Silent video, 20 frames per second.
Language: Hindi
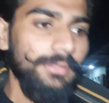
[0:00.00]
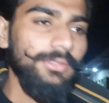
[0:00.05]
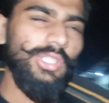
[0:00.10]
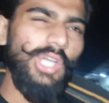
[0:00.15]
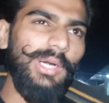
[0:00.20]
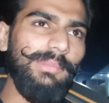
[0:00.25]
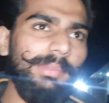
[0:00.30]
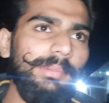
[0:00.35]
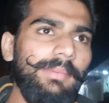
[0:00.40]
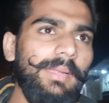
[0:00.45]

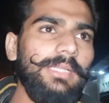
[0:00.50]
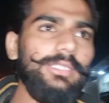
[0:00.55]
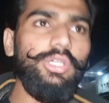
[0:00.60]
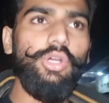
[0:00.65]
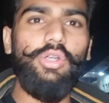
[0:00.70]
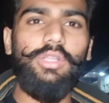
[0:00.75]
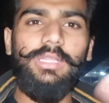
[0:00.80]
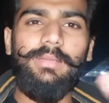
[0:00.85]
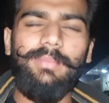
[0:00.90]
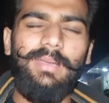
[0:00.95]
जॉब भी मैंने
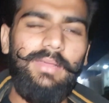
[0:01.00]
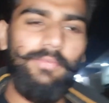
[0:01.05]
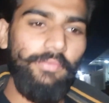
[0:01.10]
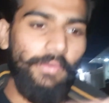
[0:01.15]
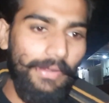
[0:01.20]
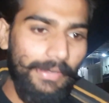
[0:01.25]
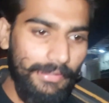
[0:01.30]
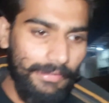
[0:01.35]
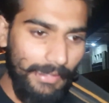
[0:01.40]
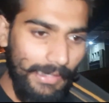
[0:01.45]
छोड़ दी मैंने
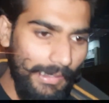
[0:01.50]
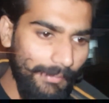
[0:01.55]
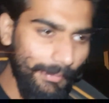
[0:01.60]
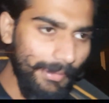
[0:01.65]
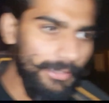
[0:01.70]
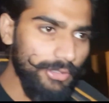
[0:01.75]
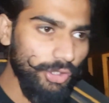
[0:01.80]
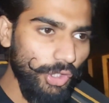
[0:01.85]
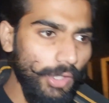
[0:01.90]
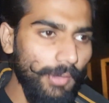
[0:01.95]
फारिग कराया
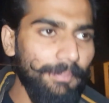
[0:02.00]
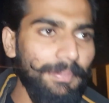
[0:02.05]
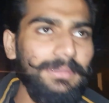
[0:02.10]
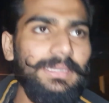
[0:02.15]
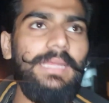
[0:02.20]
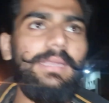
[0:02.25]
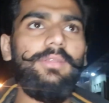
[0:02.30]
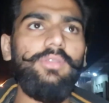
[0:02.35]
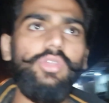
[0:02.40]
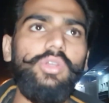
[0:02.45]
भाई जॉब
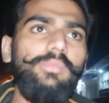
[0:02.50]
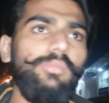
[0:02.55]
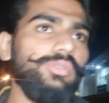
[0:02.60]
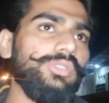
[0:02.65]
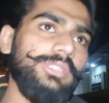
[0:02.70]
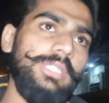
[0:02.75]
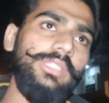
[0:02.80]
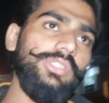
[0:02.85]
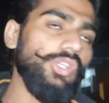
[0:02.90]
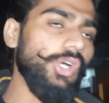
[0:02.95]
पता नहीं क्यों
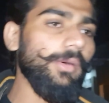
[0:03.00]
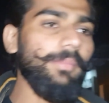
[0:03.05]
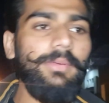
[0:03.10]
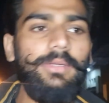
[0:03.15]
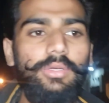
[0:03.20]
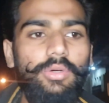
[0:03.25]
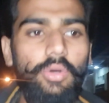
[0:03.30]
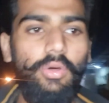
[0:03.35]
मुझसे जॉब नहीं